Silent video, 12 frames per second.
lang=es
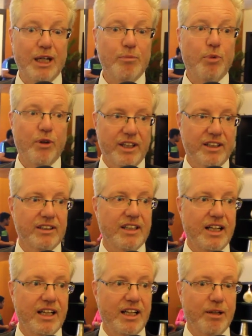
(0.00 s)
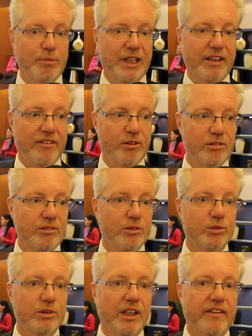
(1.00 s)
poder entrar a la aplicación
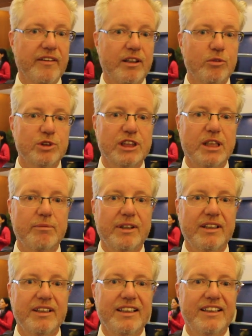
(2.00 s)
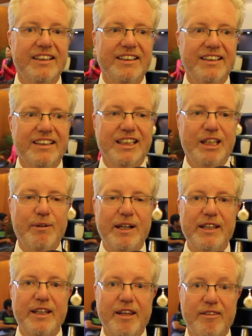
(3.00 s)
utilizando un sistema de
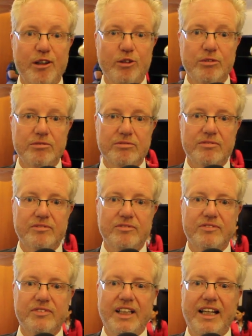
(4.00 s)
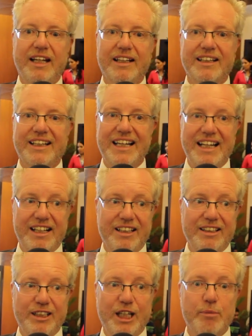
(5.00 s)
validación de la cara
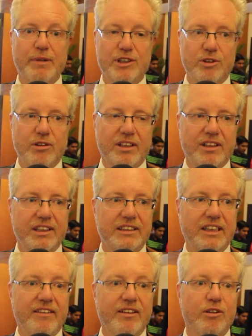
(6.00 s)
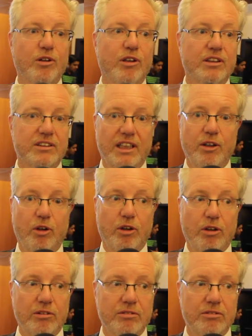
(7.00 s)
de la persona que está haciendo el, el logón.